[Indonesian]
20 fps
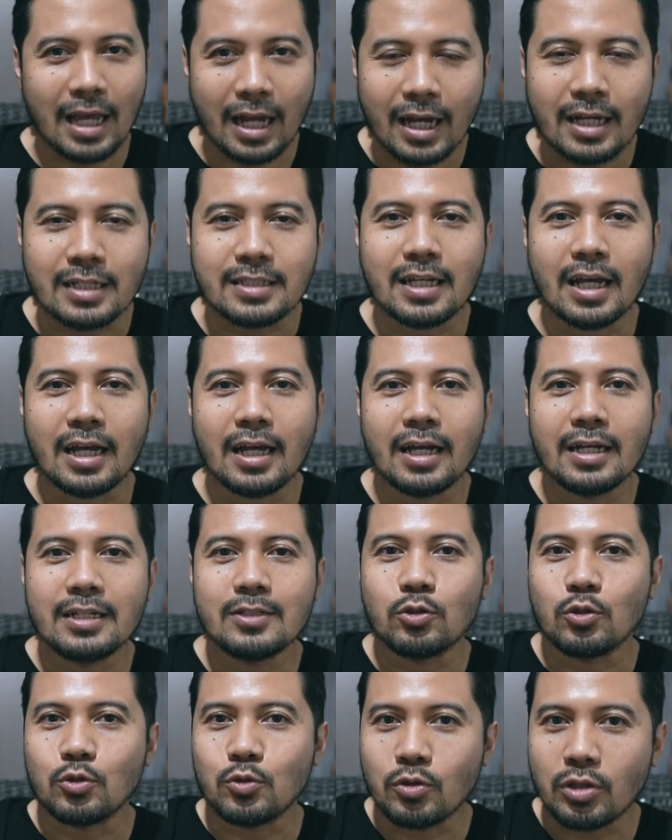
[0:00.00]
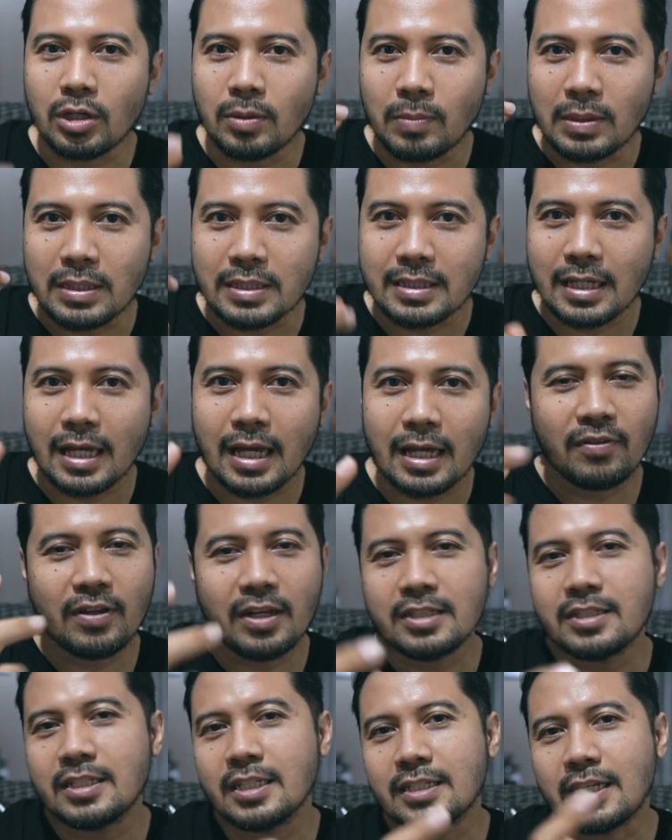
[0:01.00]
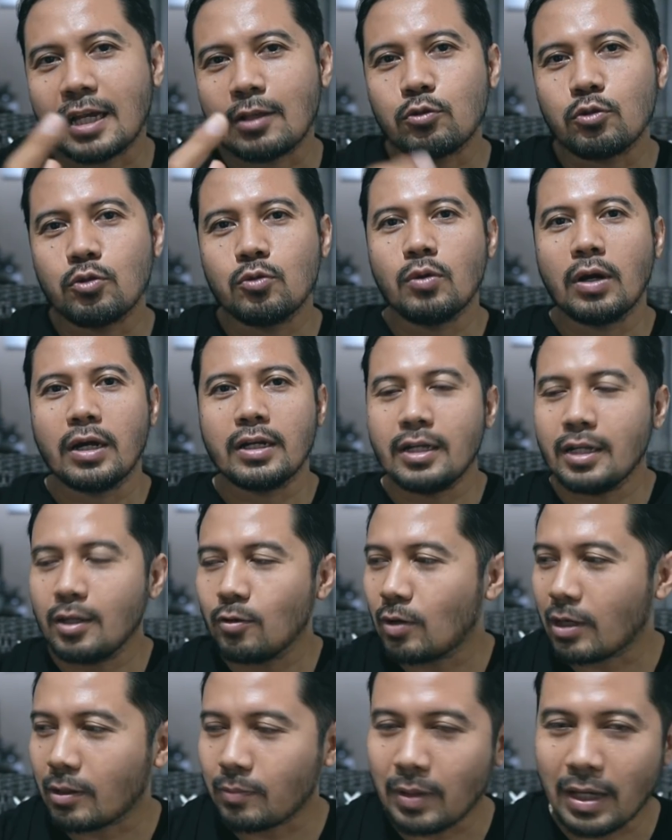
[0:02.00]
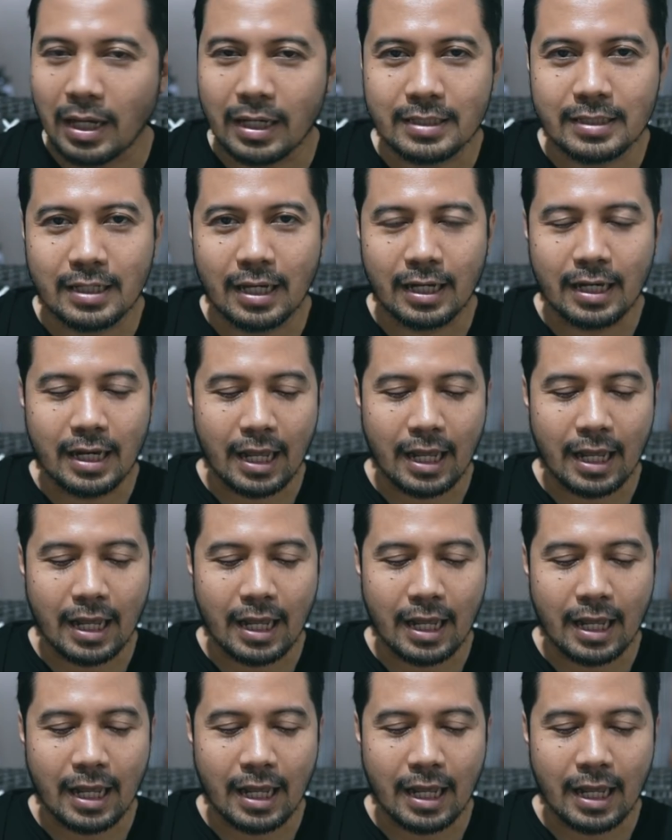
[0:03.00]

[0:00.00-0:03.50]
nyangka, Cak, Suzuki bisa finish di 1-2 ini luar biasa.